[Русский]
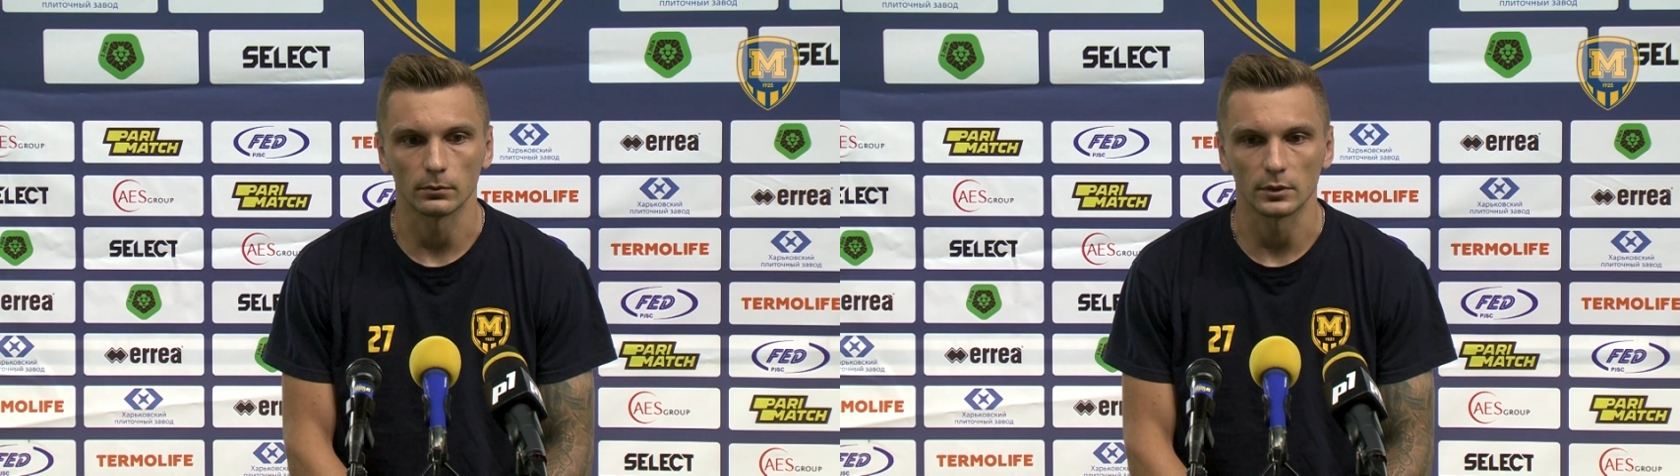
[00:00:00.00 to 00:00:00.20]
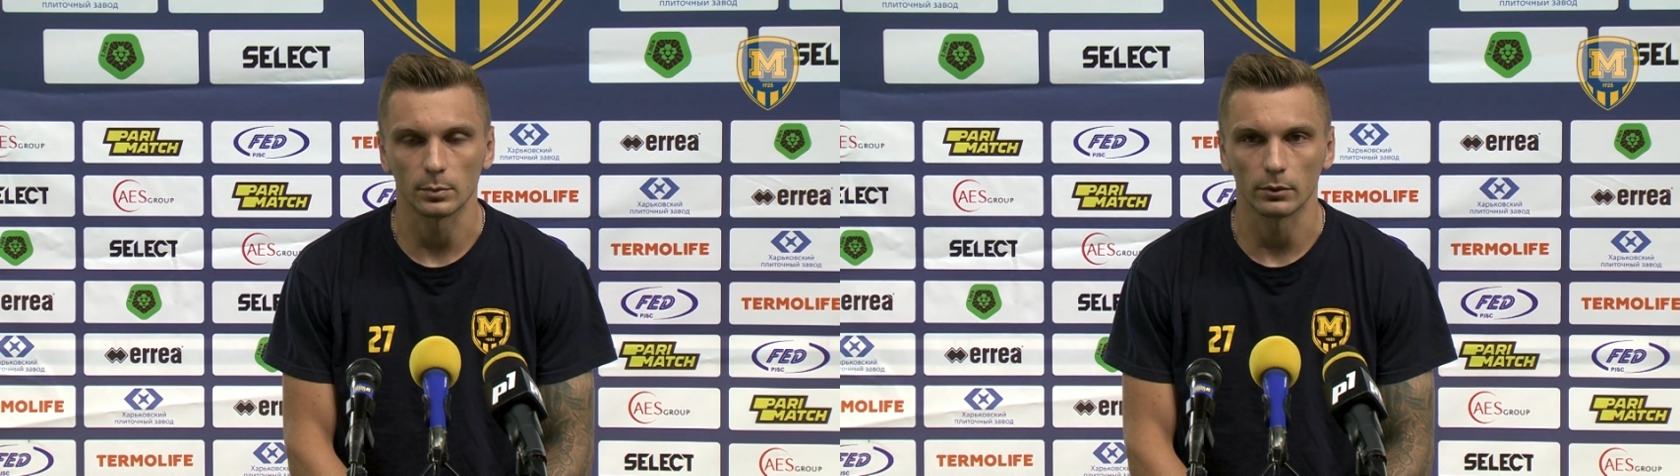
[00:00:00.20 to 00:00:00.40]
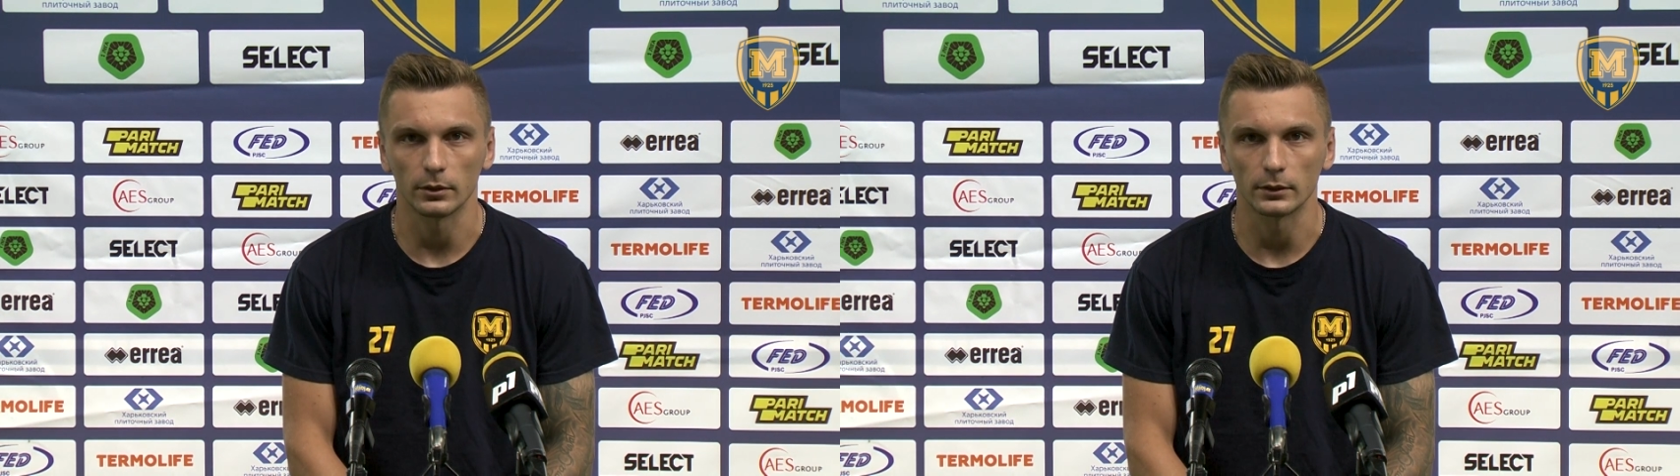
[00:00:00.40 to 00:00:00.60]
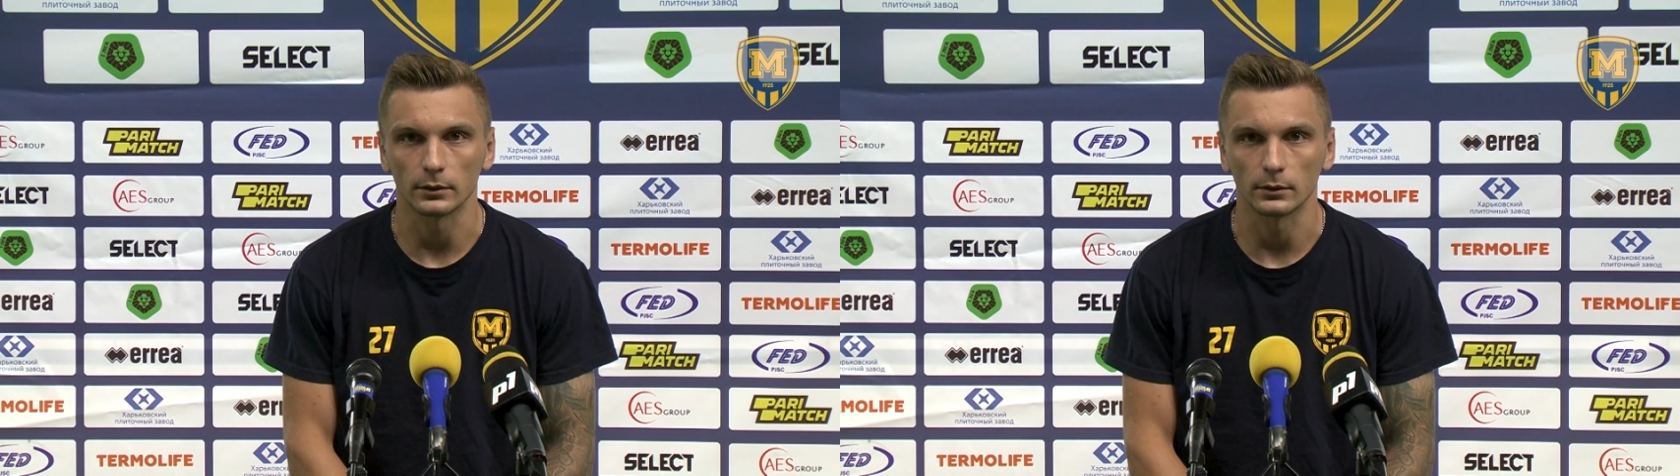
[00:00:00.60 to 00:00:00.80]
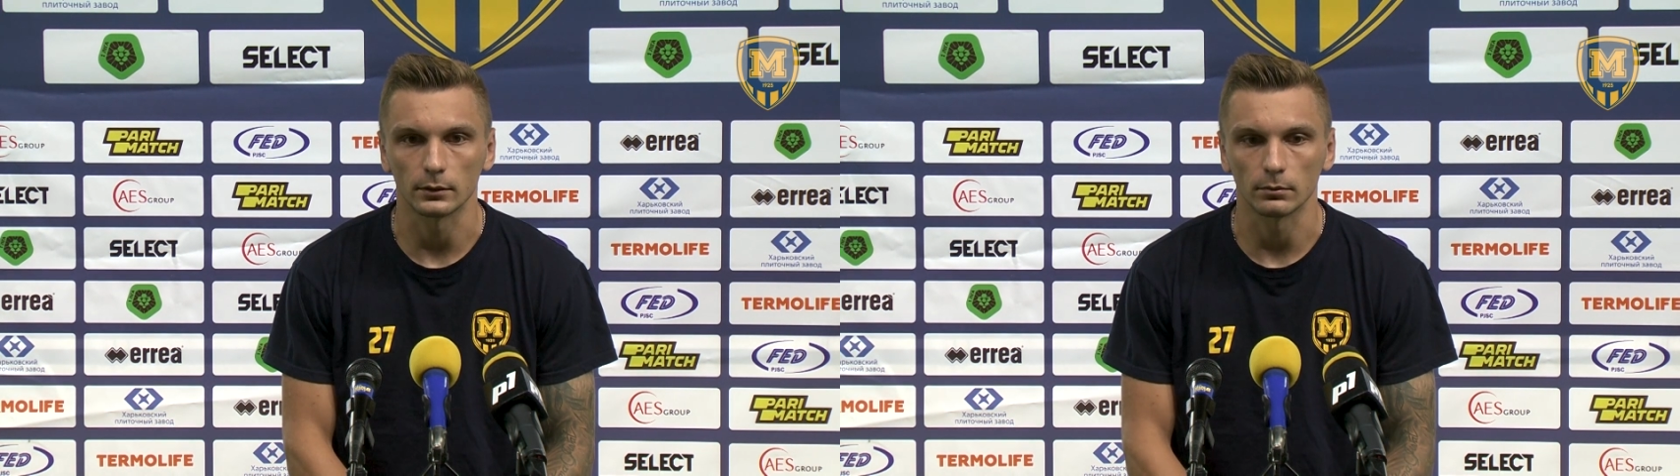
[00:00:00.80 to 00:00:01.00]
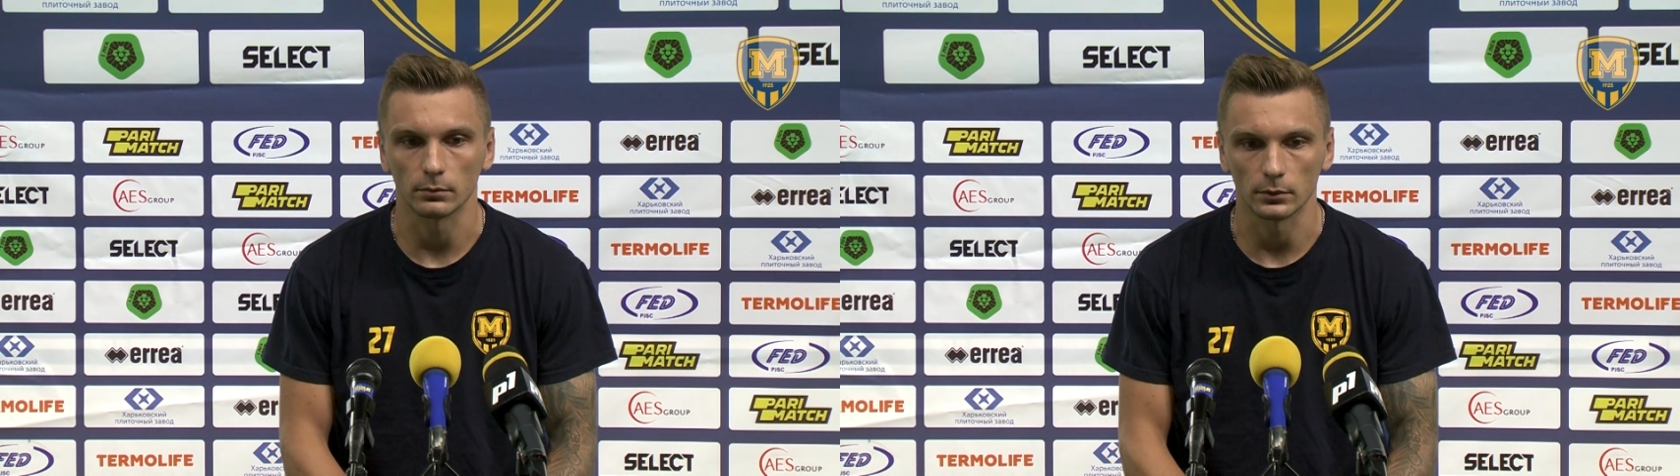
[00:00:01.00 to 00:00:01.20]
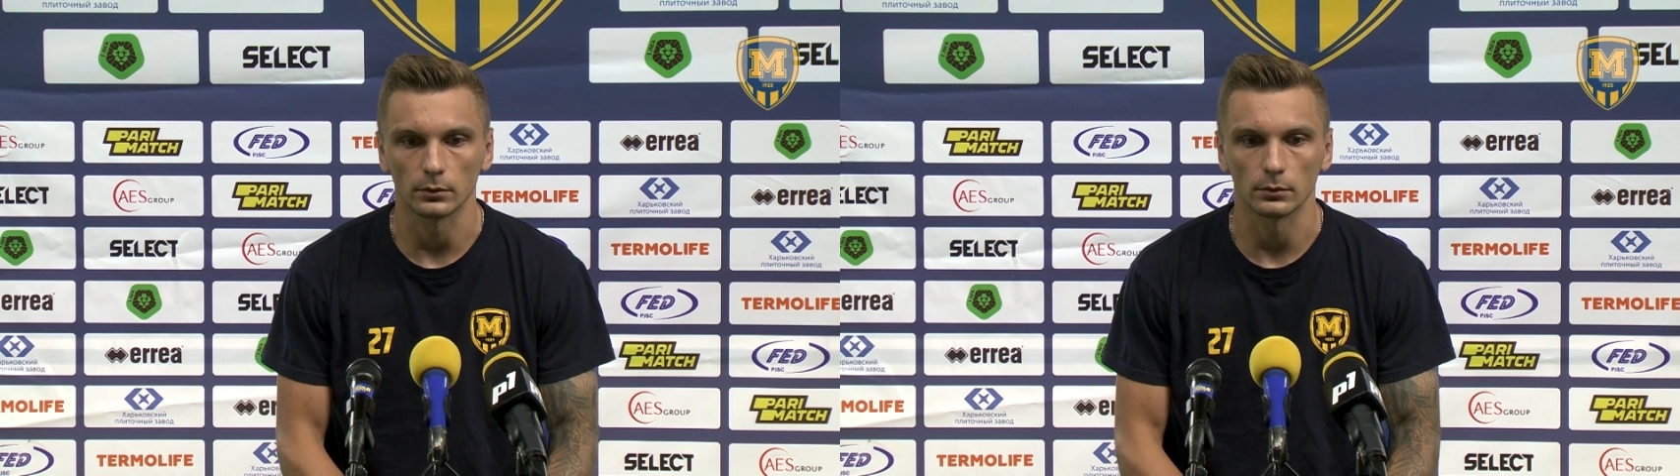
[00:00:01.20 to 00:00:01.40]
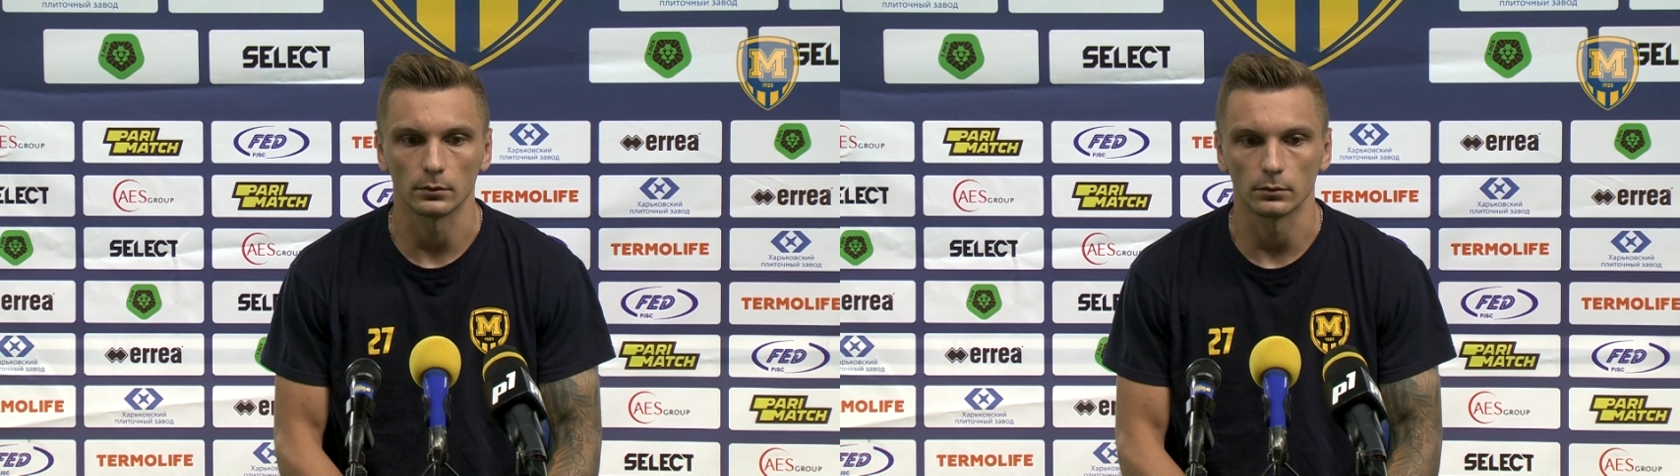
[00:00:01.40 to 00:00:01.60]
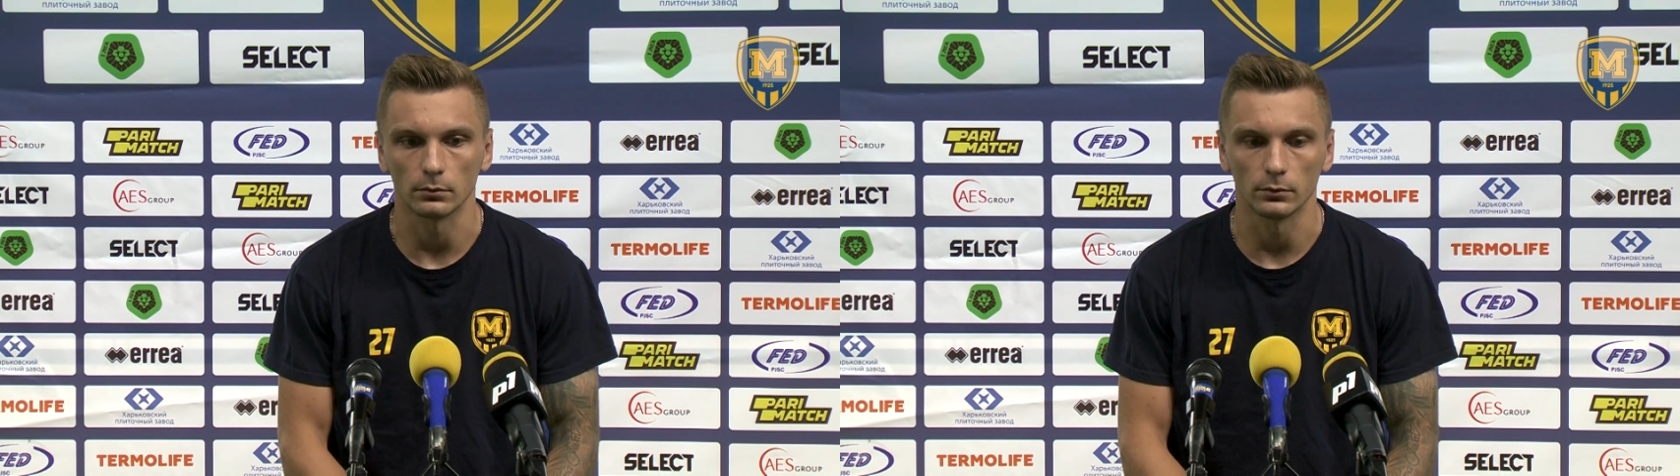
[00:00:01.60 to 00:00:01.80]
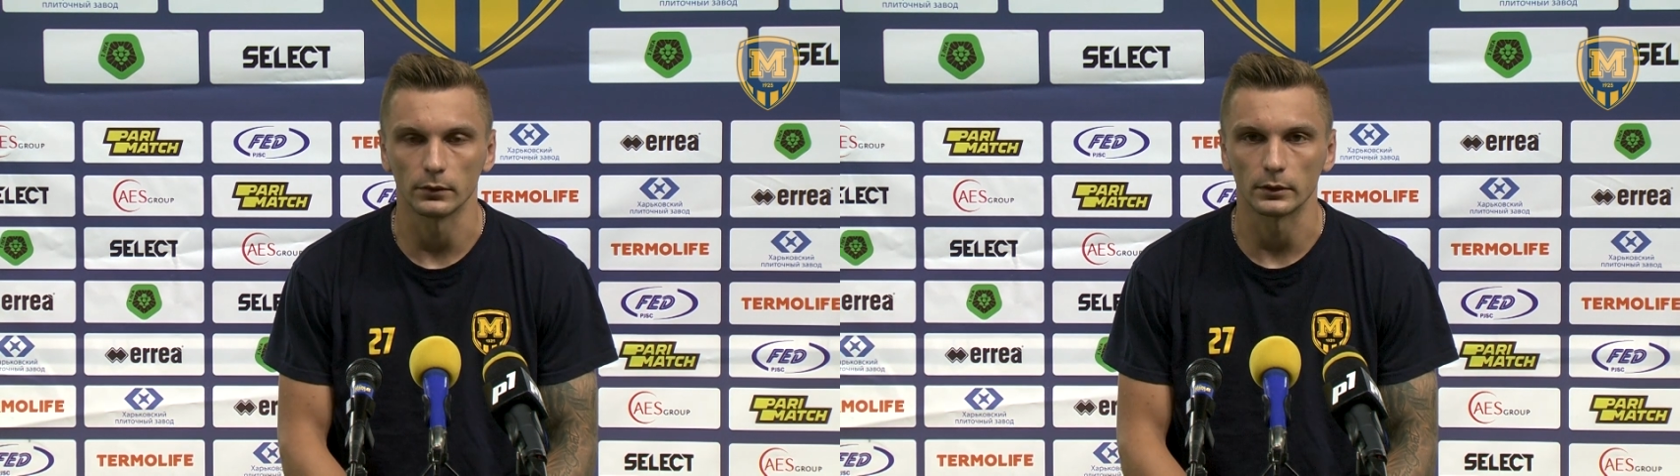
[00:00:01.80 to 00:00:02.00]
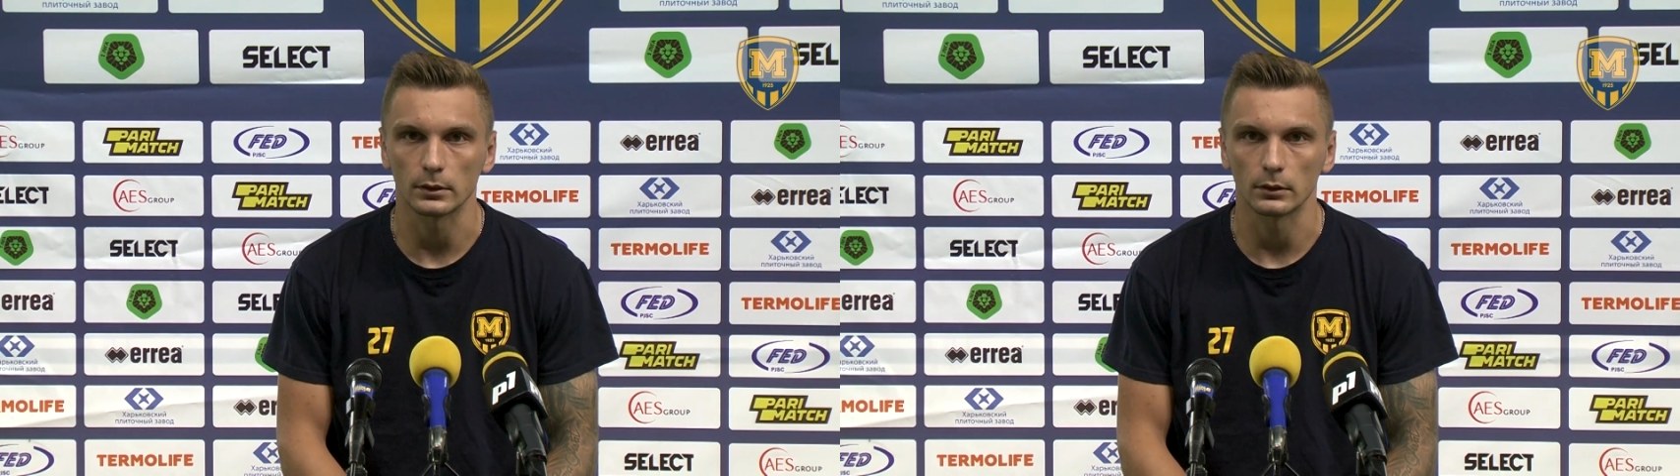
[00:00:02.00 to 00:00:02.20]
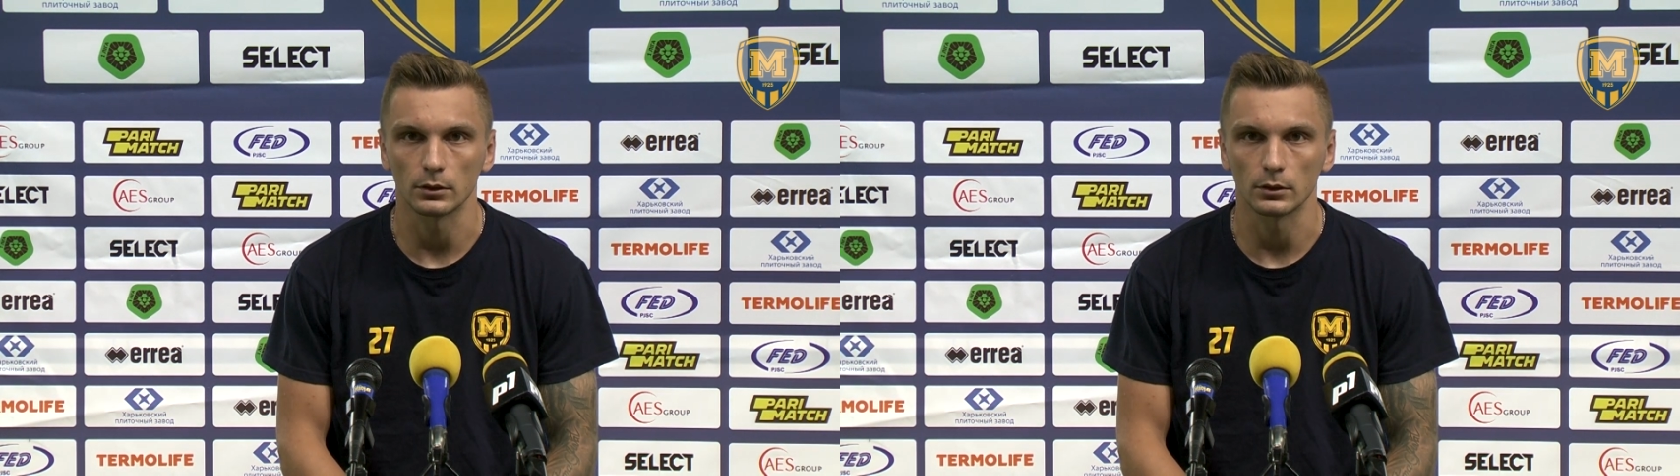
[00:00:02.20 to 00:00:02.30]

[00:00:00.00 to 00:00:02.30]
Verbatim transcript: исправлять это и двигаться